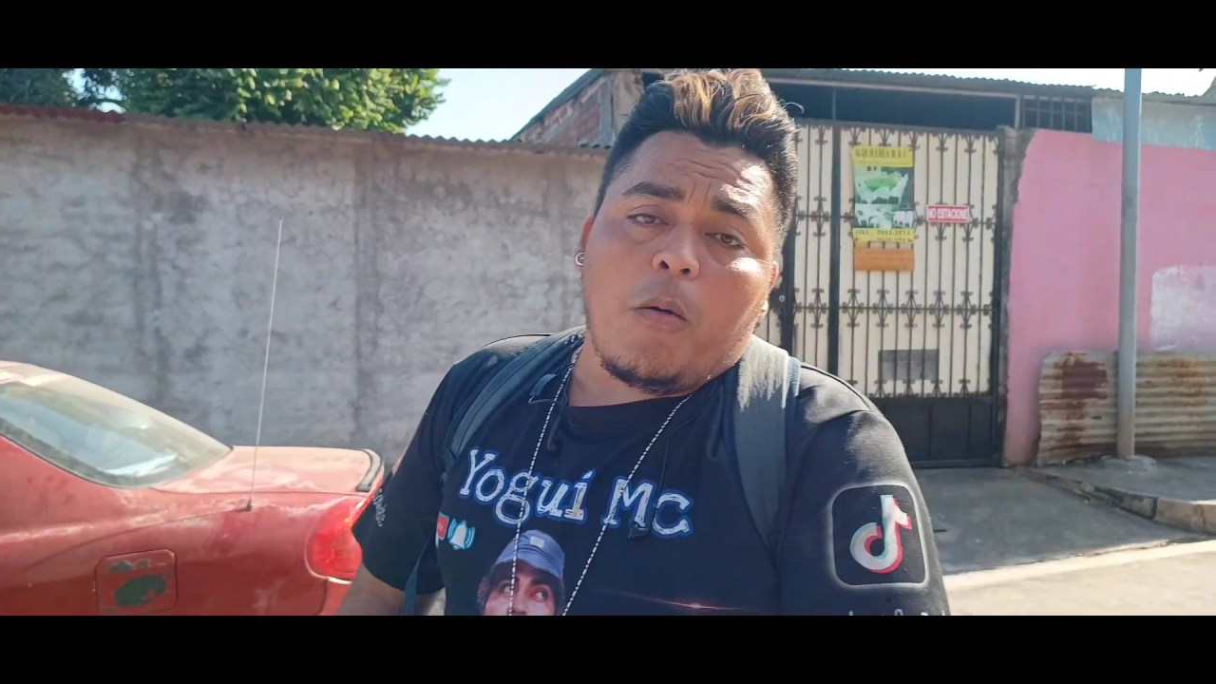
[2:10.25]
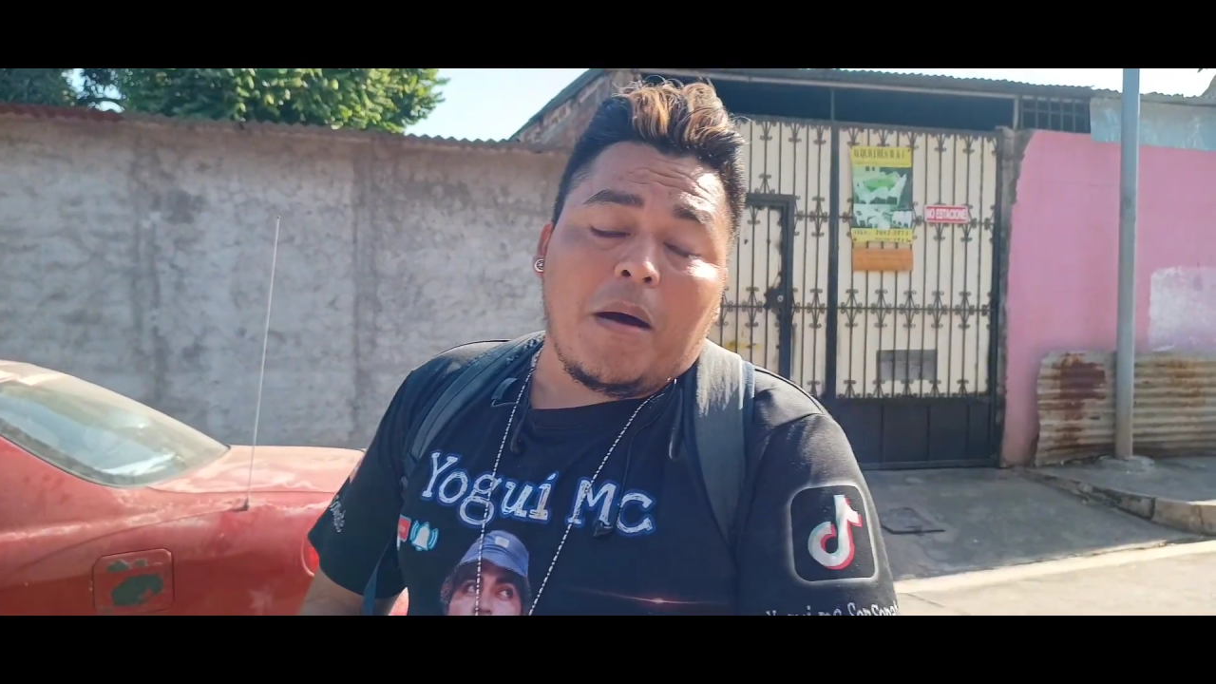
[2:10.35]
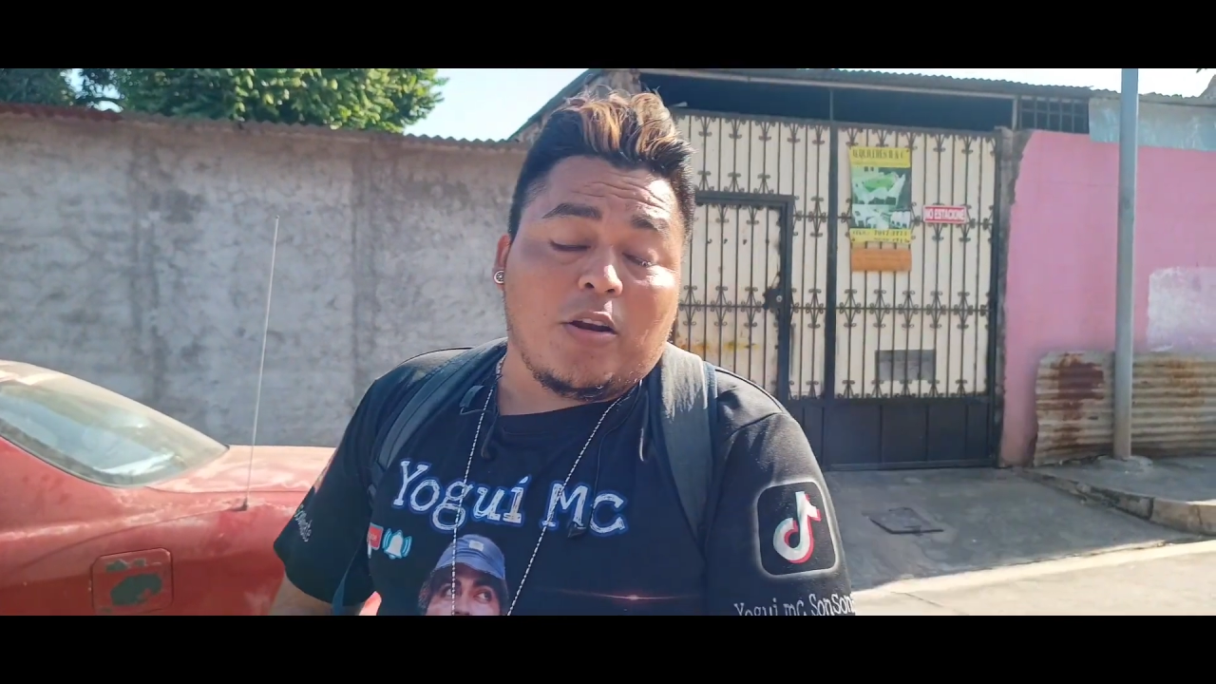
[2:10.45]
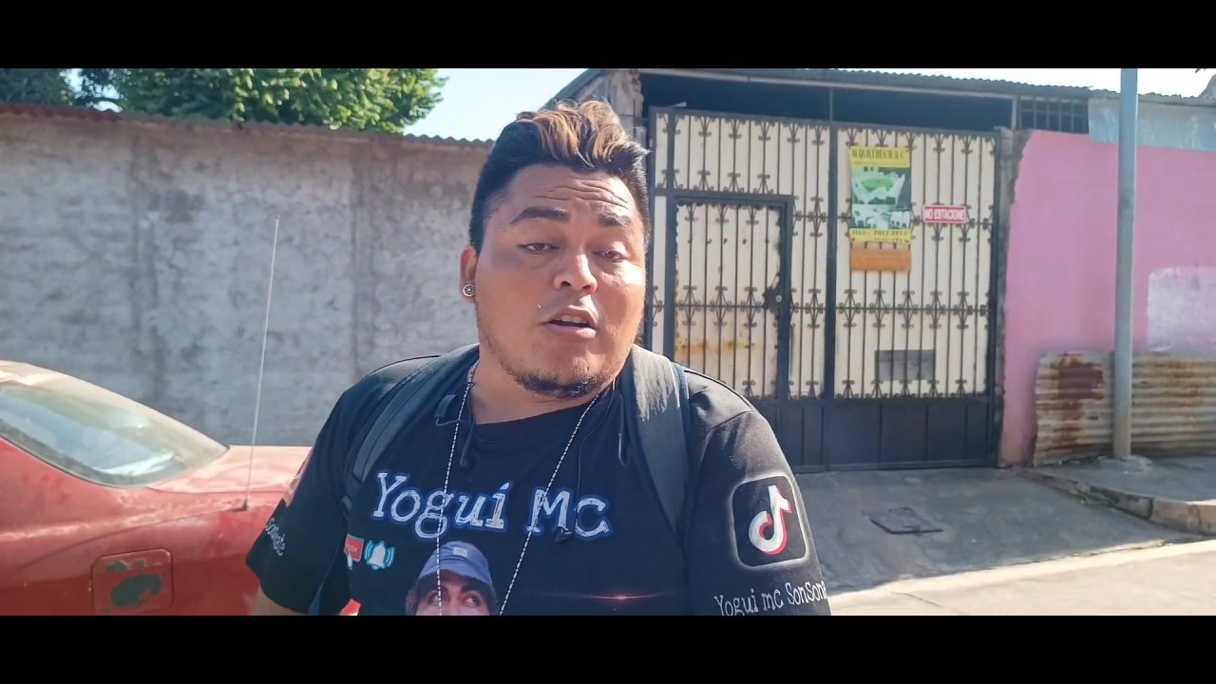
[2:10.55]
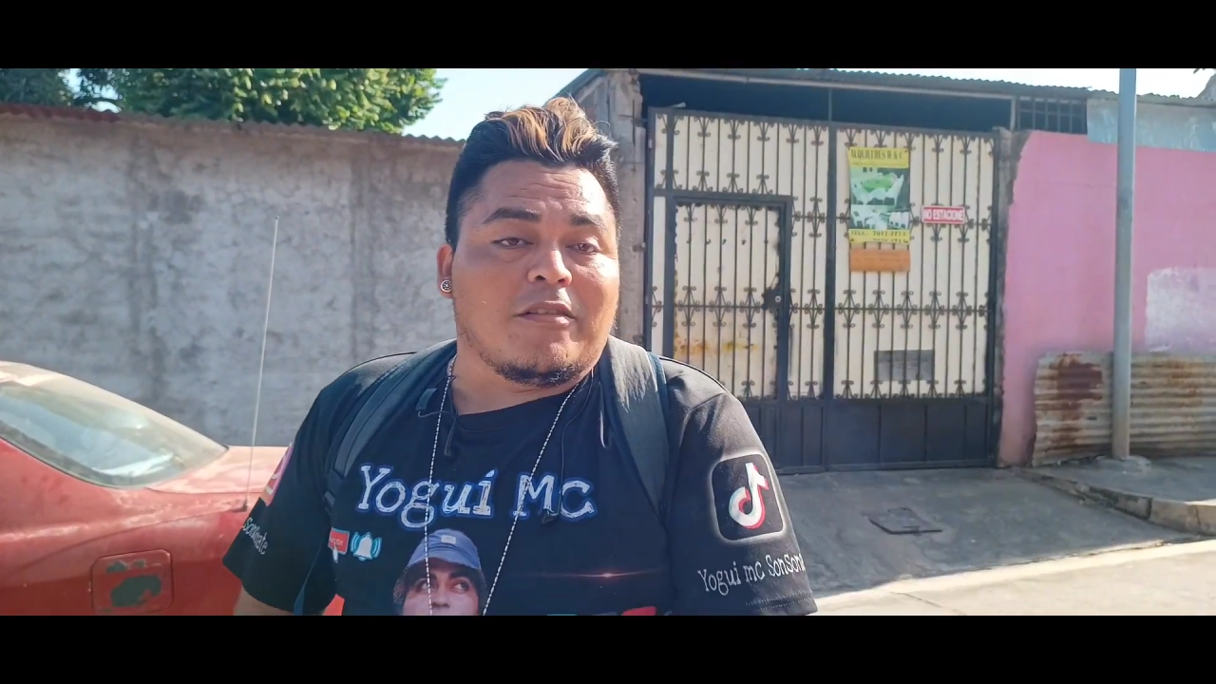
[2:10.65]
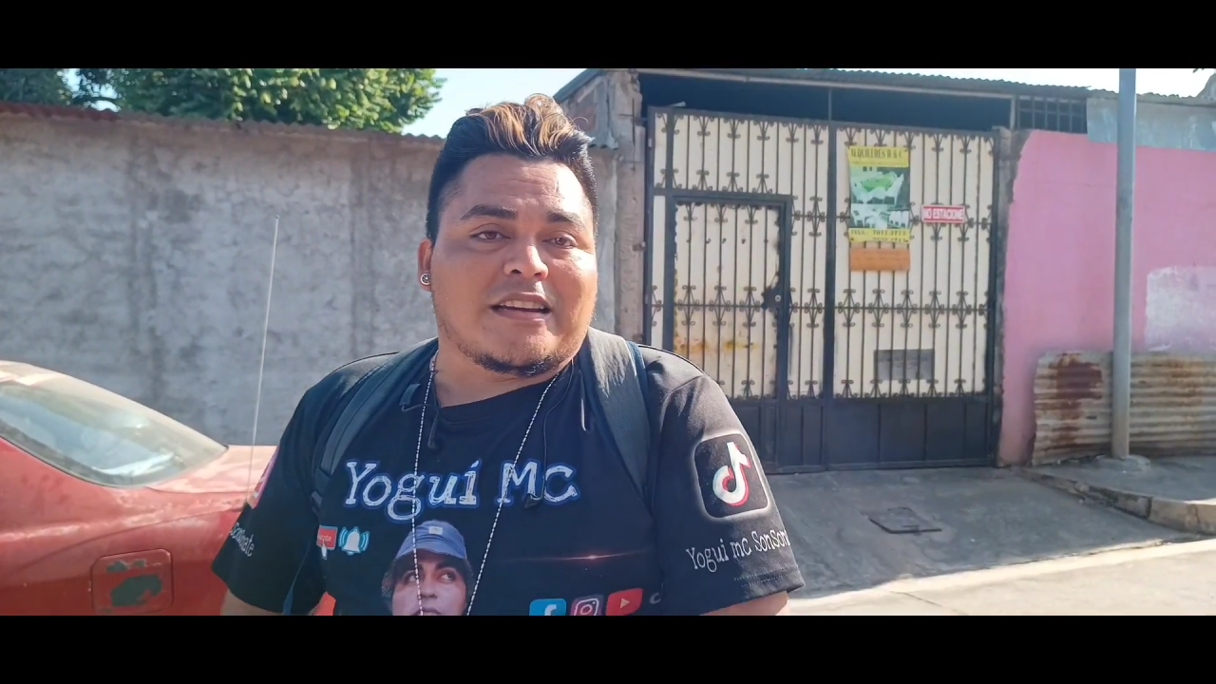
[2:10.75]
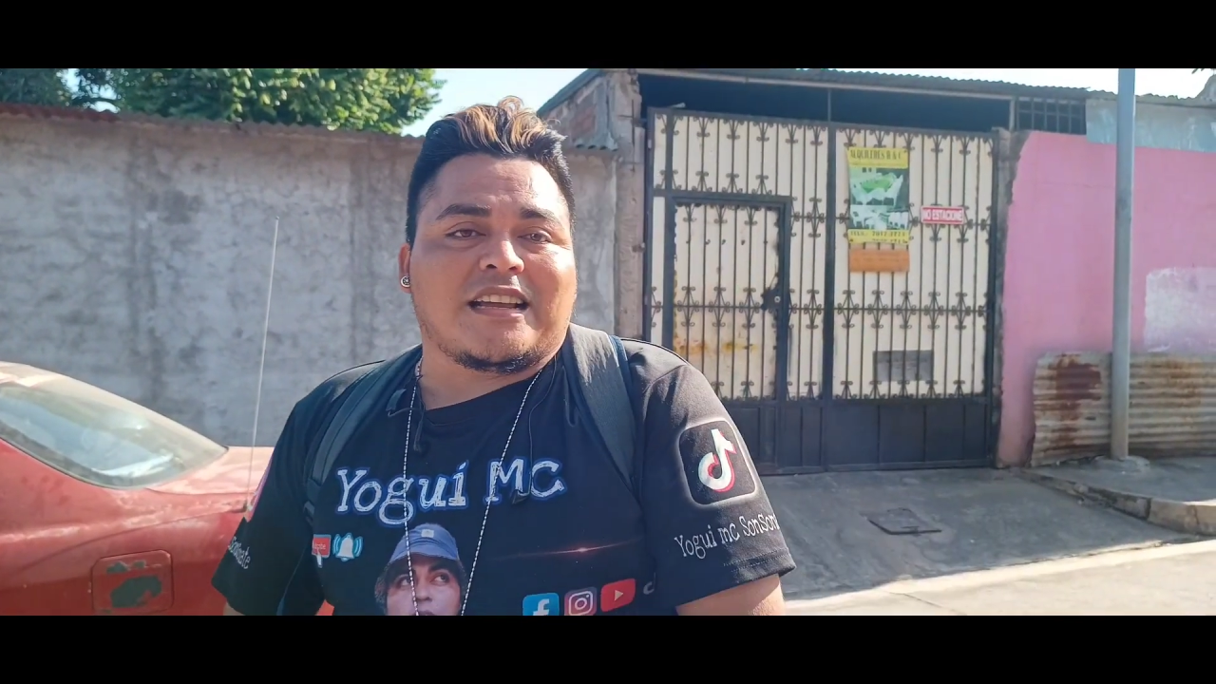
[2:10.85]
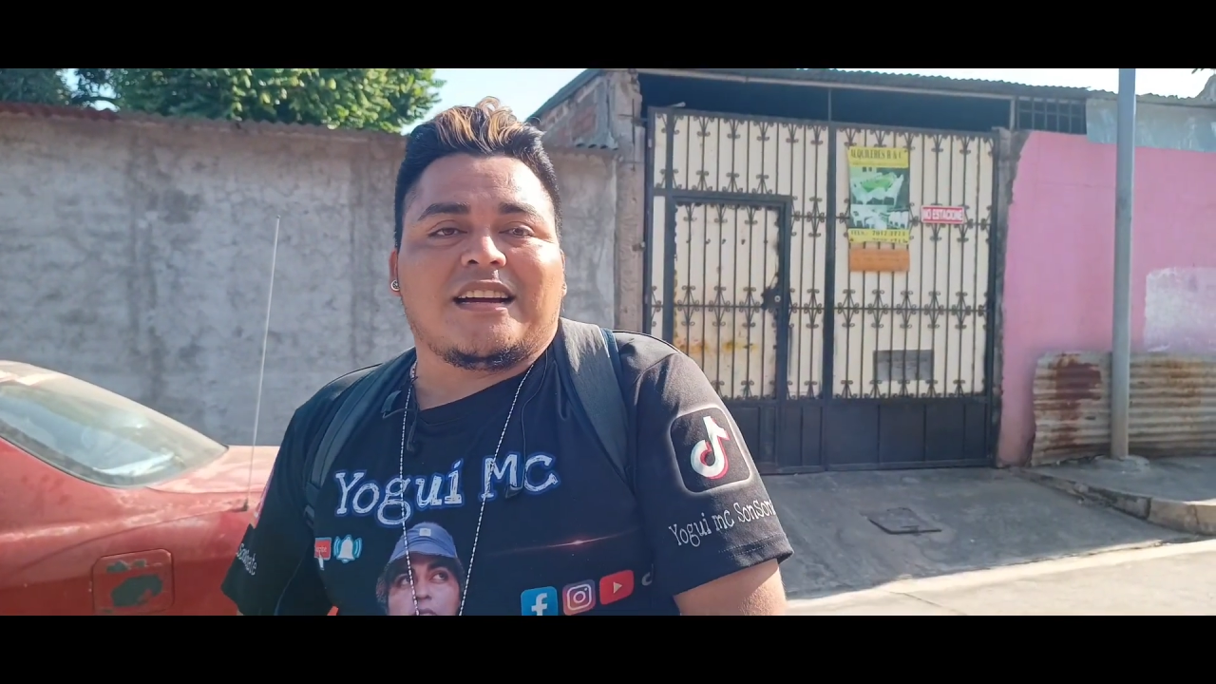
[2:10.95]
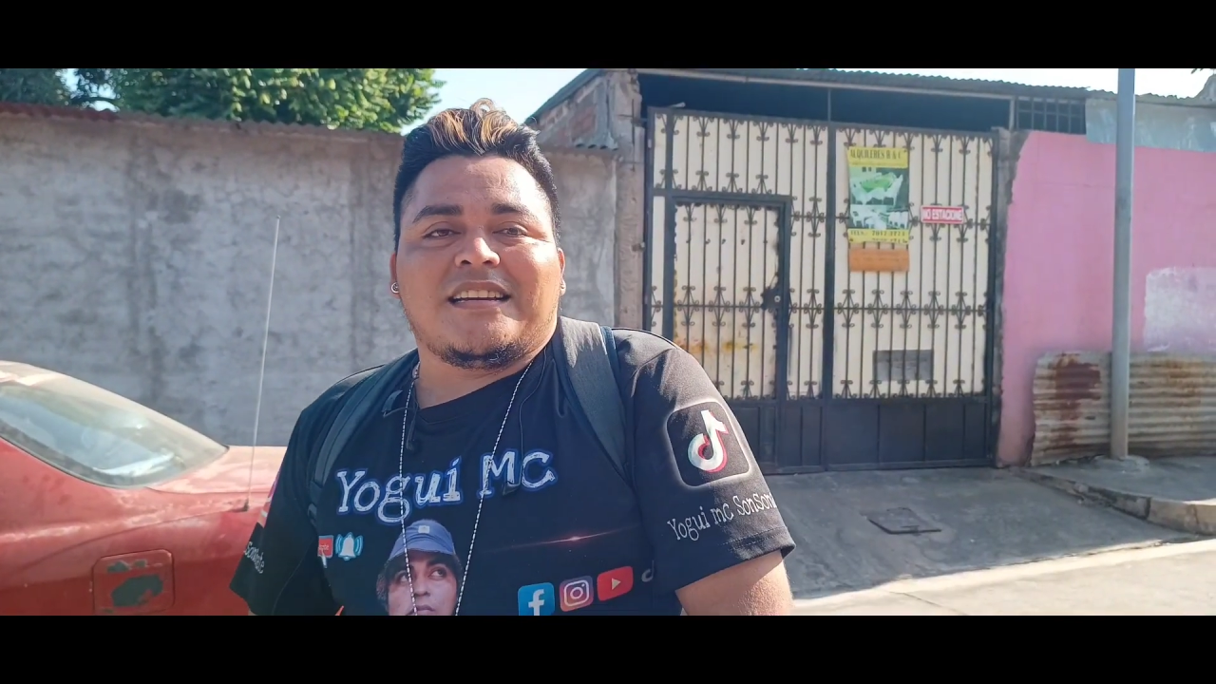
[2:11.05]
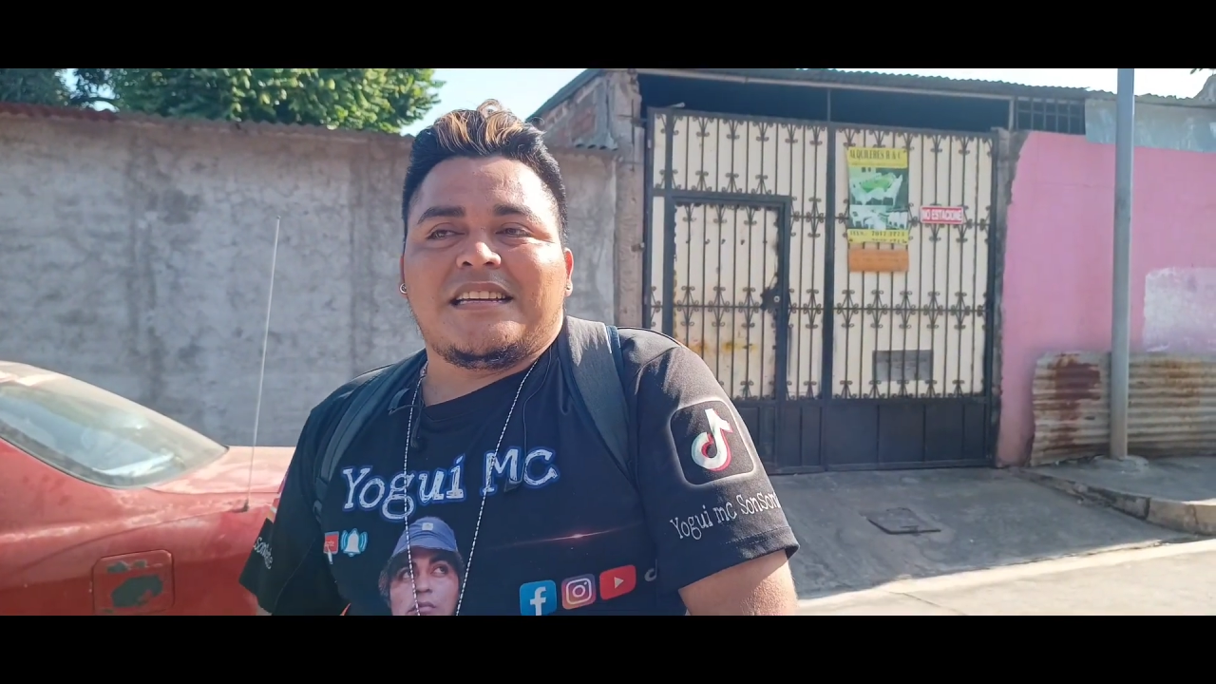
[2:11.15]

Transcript: Manolo, ¿verdad?